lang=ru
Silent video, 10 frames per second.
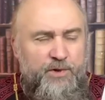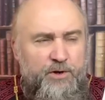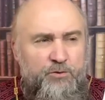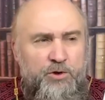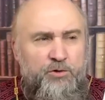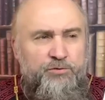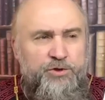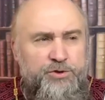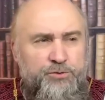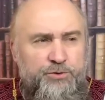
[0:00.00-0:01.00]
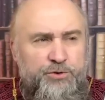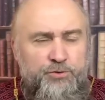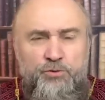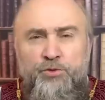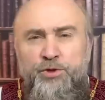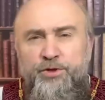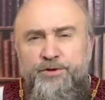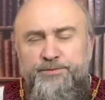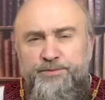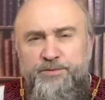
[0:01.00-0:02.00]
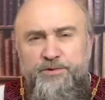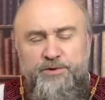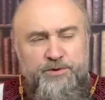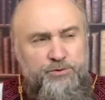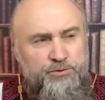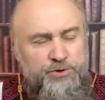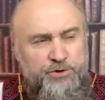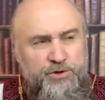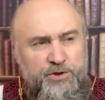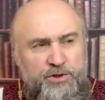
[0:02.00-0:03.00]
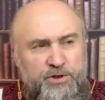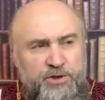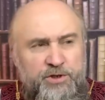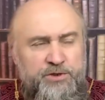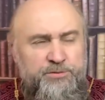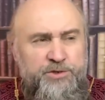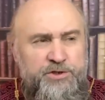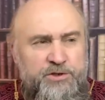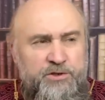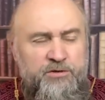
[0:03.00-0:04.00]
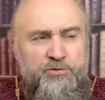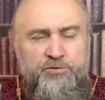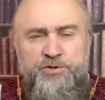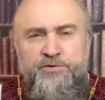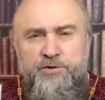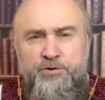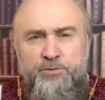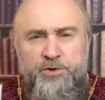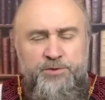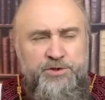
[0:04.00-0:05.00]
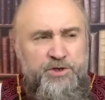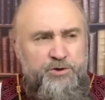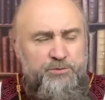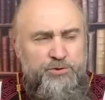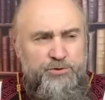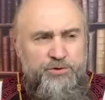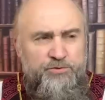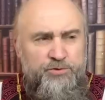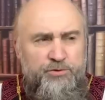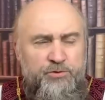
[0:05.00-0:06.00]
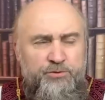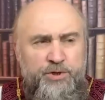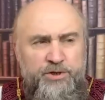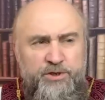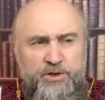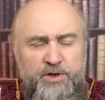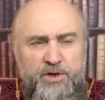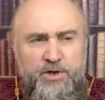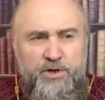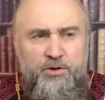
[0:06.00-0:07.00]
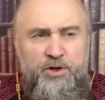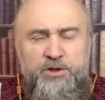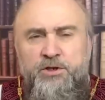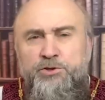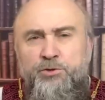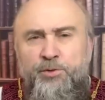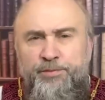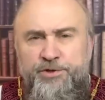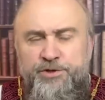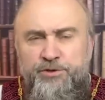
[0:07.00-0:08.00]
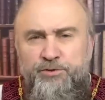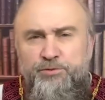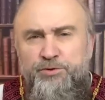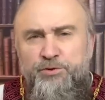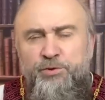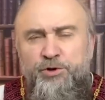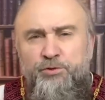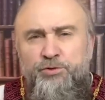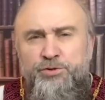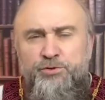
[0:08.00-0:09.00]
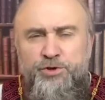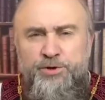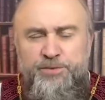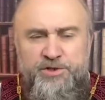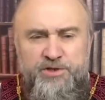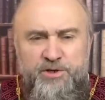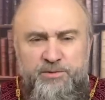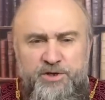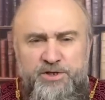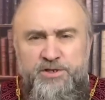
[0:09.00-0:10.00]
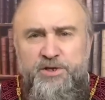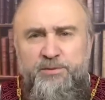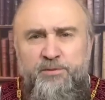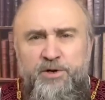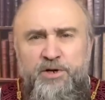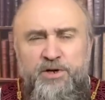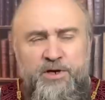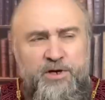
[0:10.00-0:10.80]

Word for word: Уголовный суд ООН тоже. И когда наш министр Лавров заявил, что мы не признаем, что это все клоунада, а тогда что мы признаем? Что мы и он скоро не признаем, хотя сами были